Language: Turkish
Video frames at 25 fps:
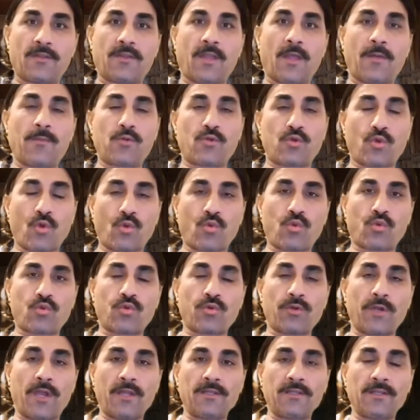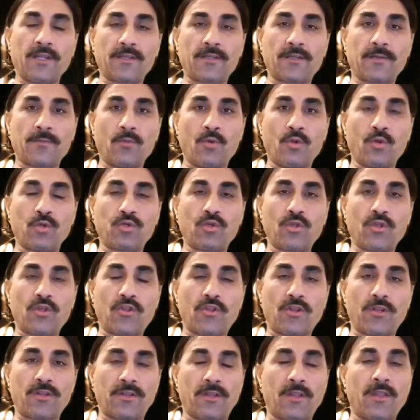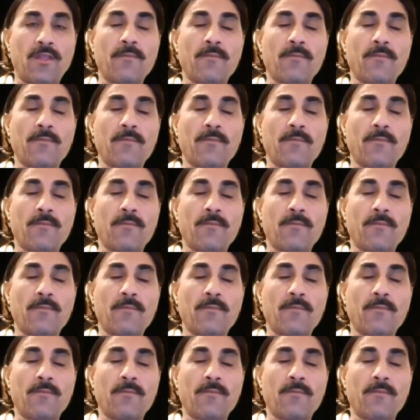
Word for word: Tabii çok uzun anlatım olduğu için